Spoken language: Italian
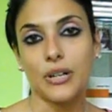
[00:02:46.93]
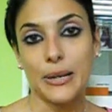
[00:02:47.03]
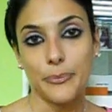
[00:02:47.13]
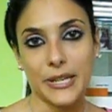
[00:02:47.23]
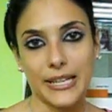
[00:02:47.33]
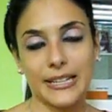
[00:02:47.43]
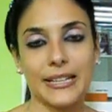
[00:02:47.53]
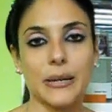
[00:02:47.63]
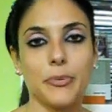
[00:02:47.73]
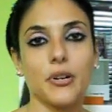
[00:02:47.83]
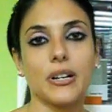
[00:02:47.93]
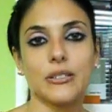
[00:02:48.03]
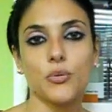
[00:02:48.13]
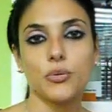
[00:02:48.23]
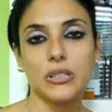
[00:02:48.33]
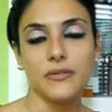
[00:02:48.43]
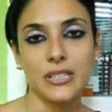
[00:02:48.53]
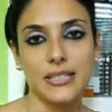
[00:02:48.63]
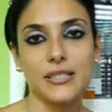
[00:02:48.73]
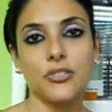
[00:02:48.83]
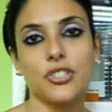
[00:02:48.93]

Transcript: capelli che però era suddiviso,